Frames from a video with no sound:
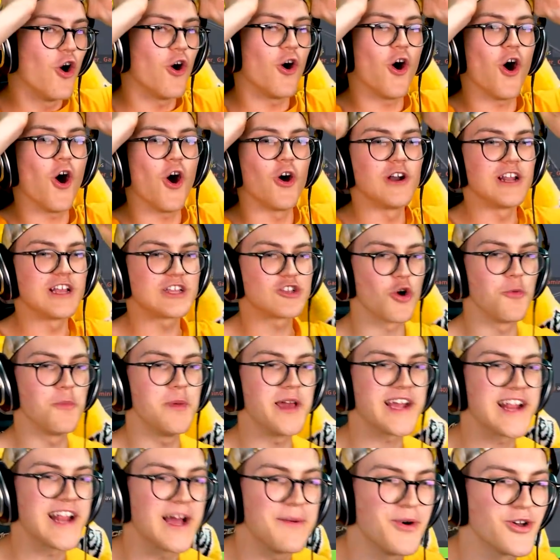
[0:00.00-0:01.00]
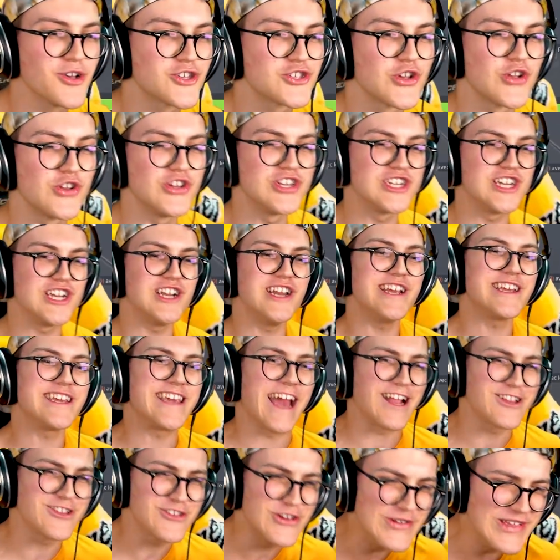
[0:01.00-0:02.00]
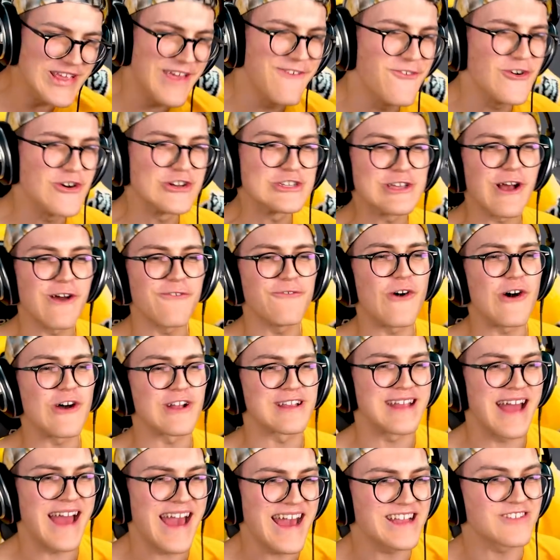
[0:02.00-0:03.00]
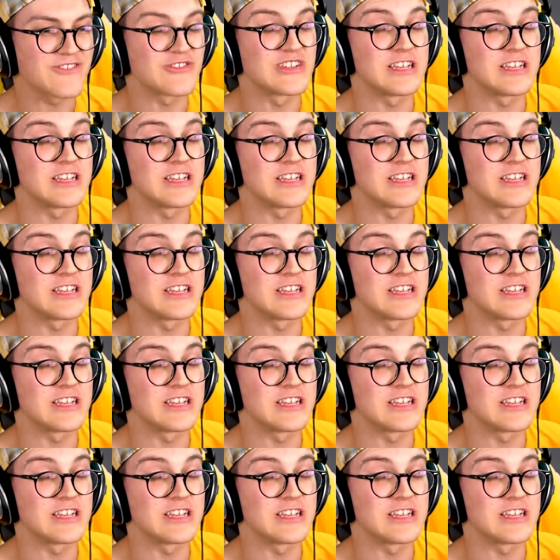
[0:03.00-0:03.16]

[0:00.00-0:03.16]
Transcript: Oh, on est tombé clairement sur une qui a 10 niveaux sur Fortnite.